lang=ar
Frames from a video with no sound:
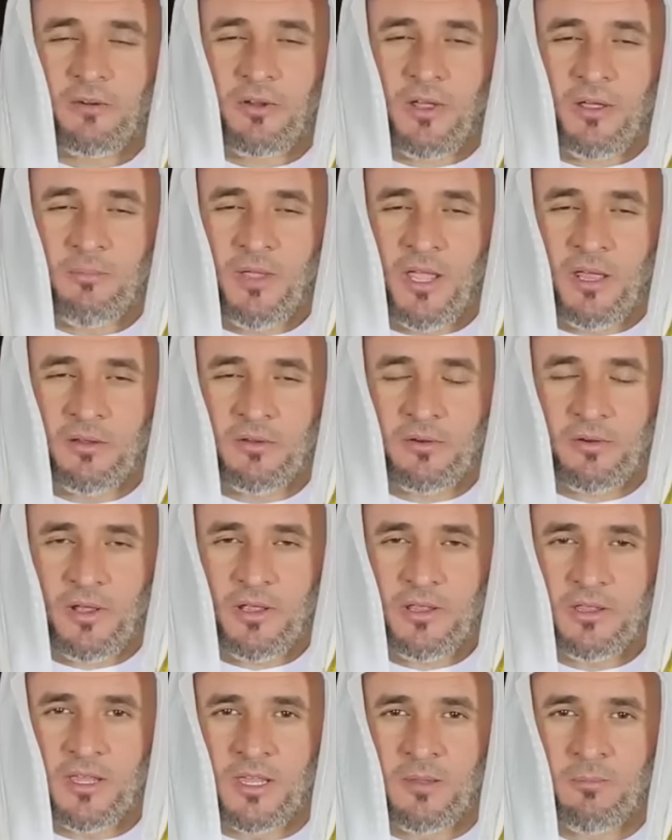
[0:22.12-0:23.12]
الرحمن
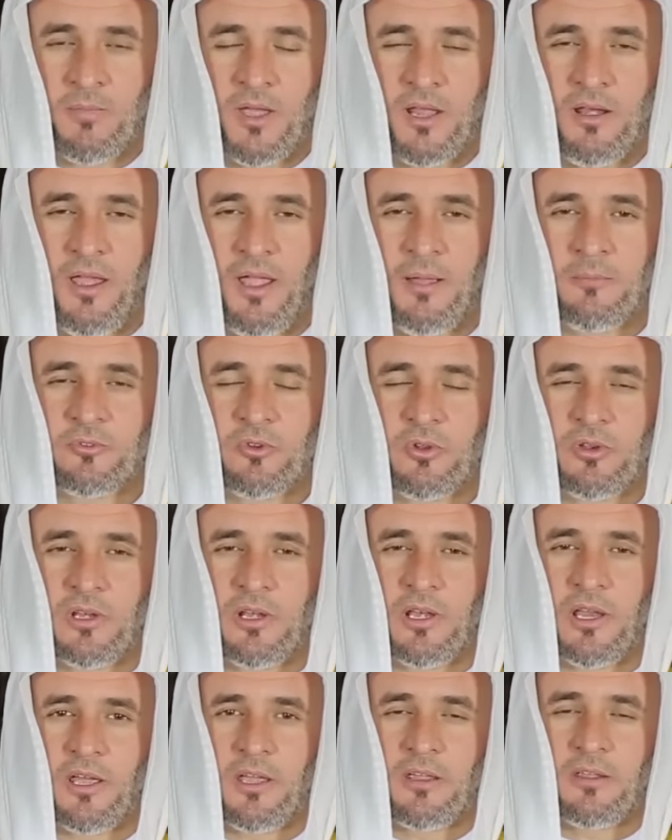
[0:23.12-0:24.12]
الرحيم الحمد
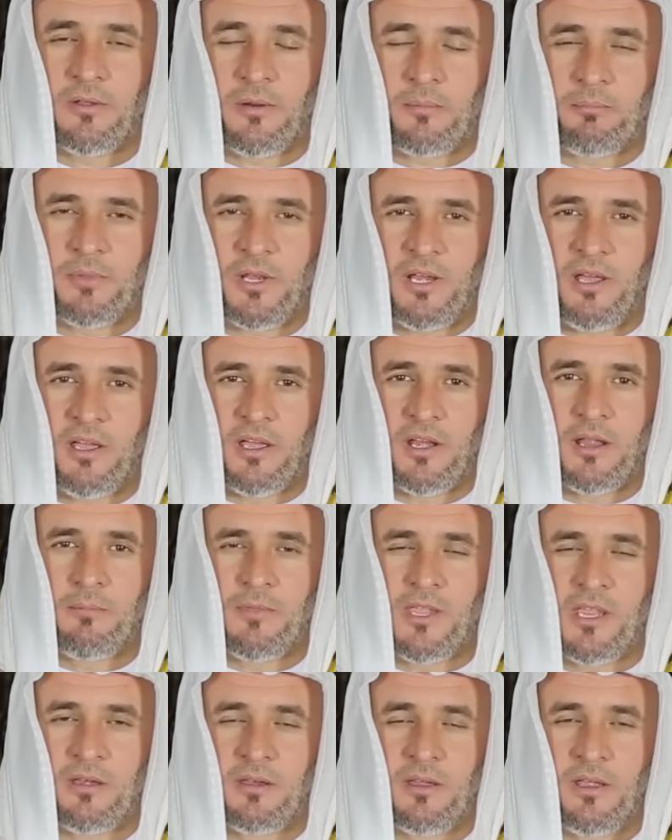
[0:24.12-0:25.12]
لله رب
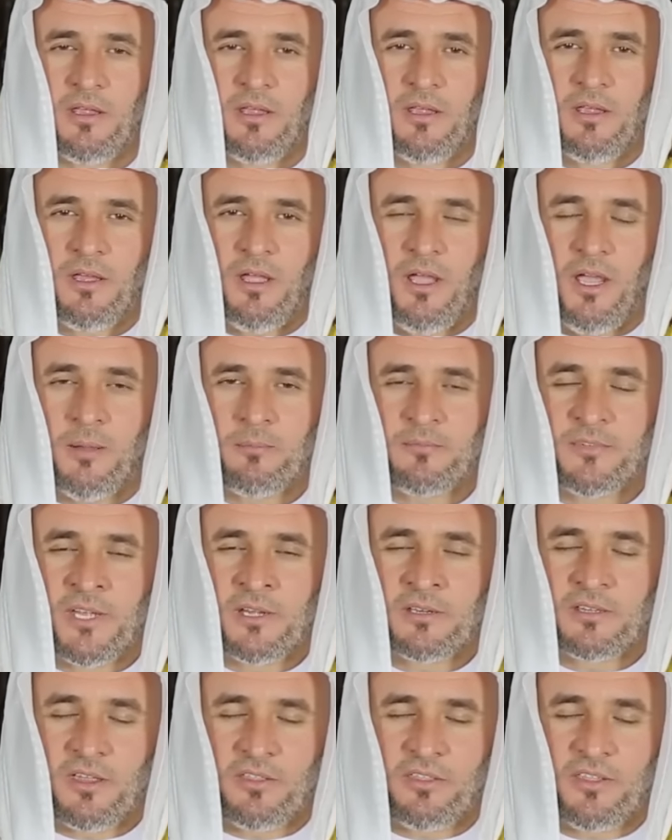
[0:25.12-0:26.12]
العالمين
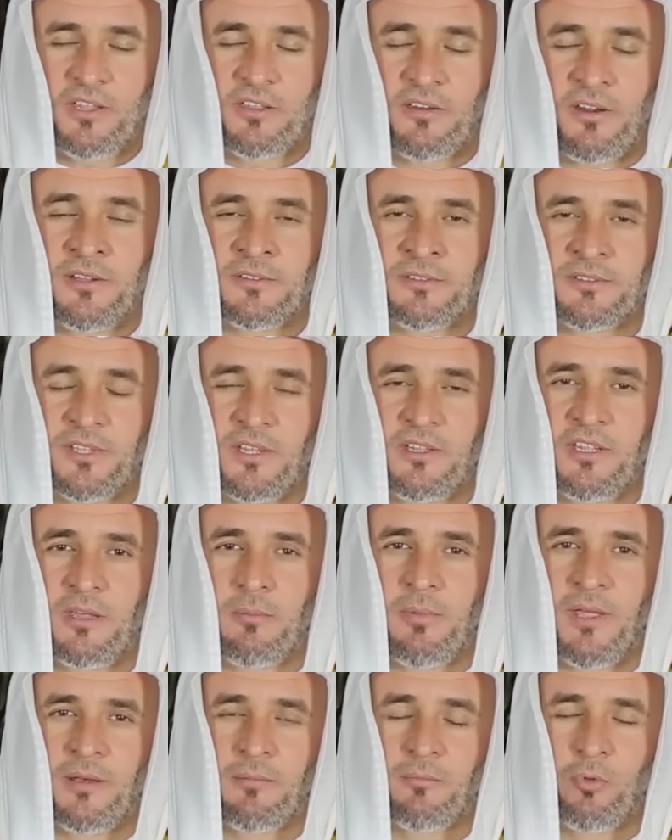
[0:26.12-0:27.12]
حمدا كثيرا
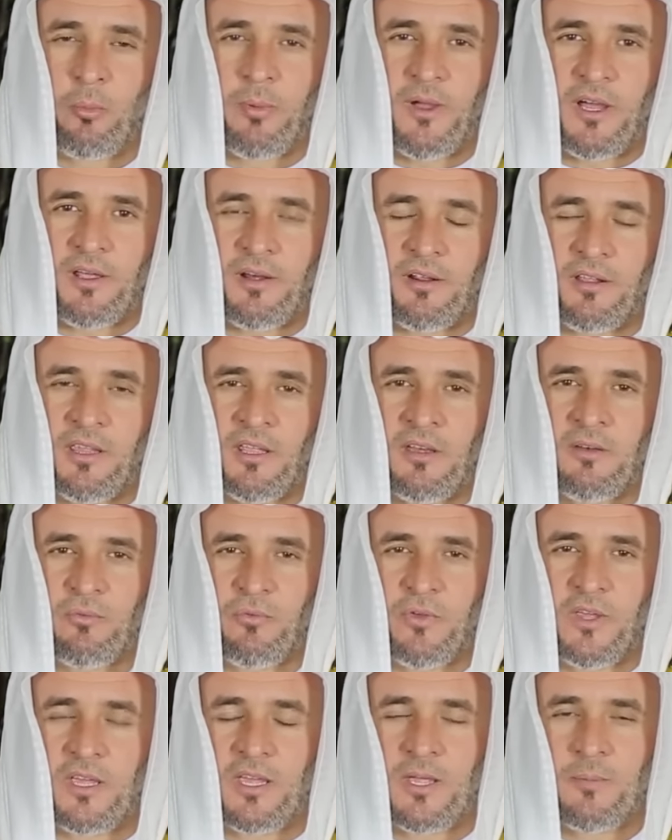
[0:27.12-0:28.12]
طيبا مباركا
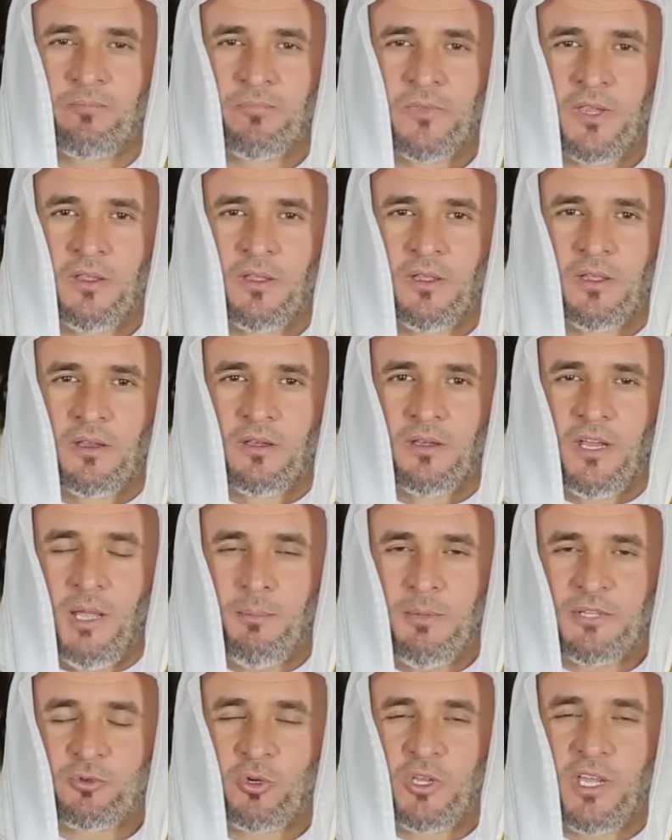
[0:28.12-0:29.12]
فيه
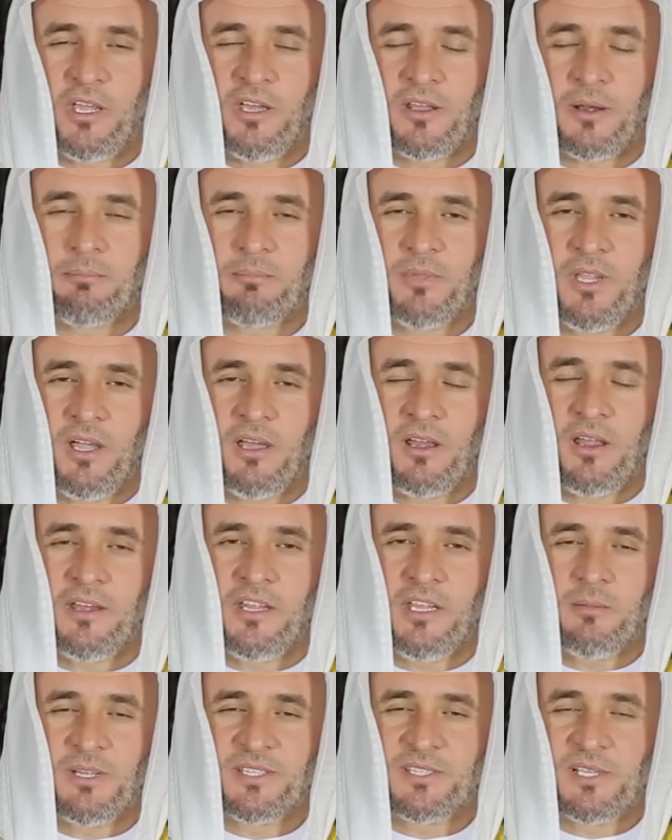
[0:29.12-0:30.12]
نحمدك يا ربي على
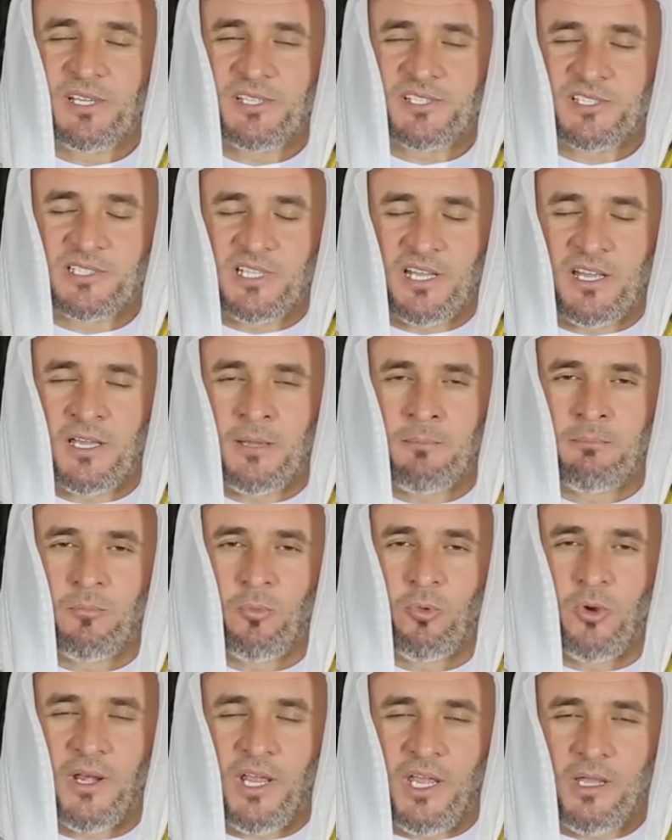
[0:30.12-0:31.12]
نعمة
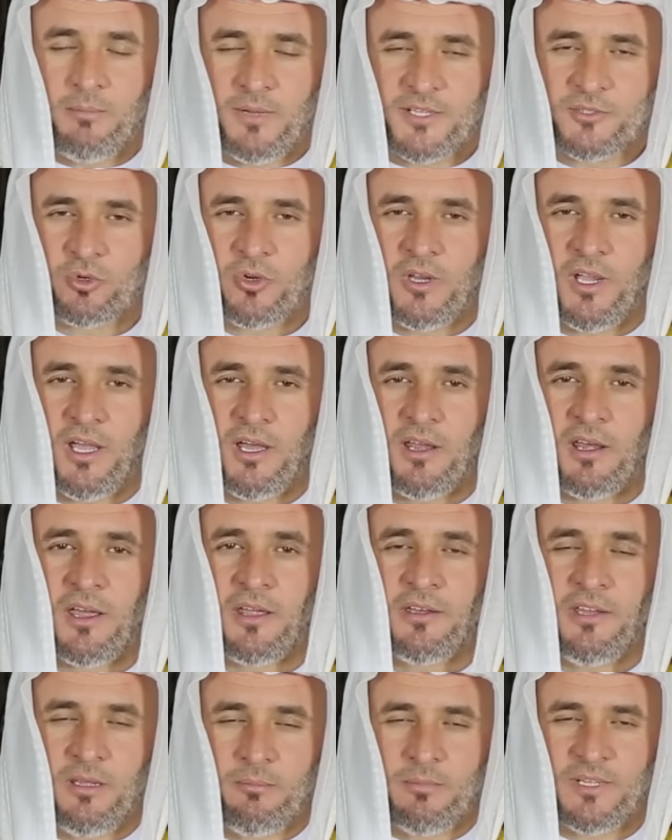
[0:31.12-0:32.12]
الإسلام ونحمدك
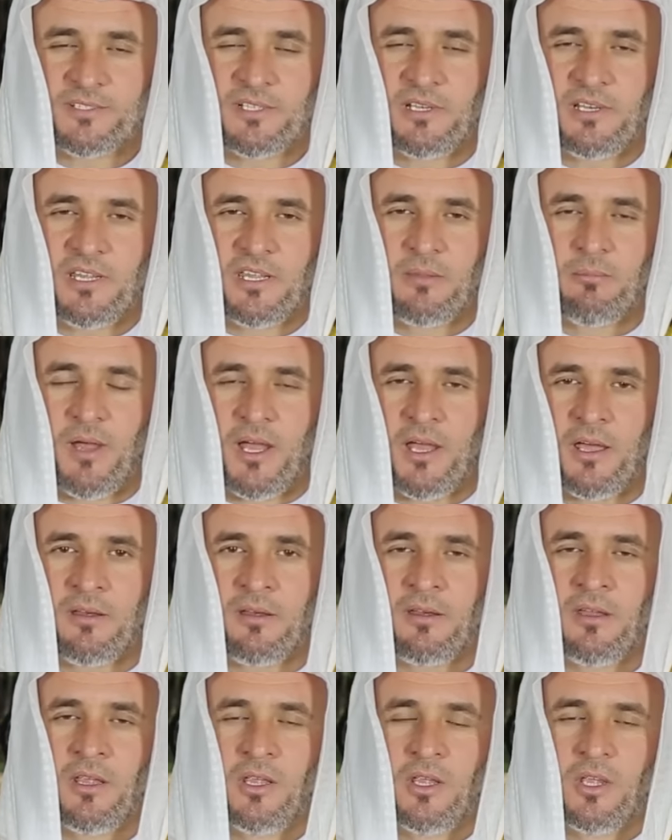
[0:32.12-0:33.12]
على نعمة
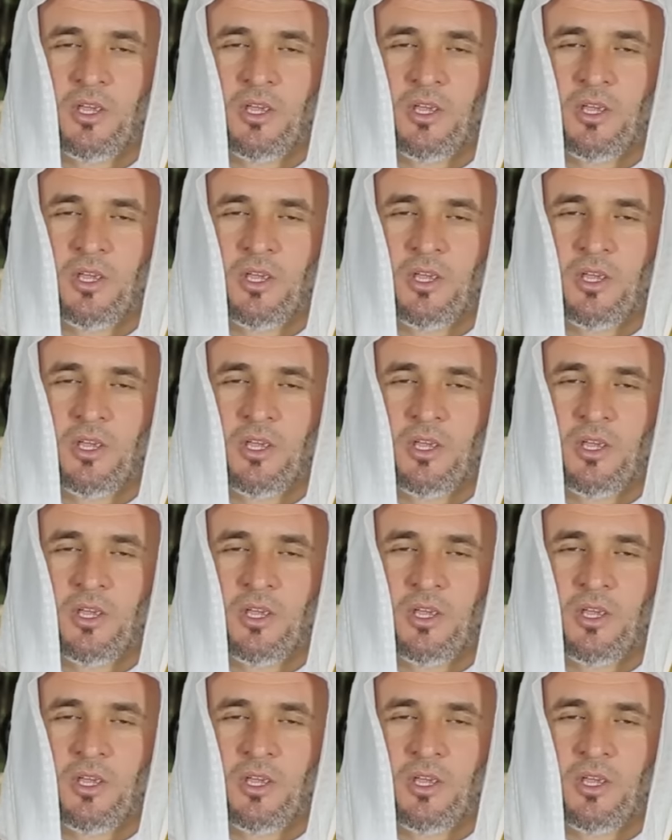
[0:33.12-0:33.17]
الإيمان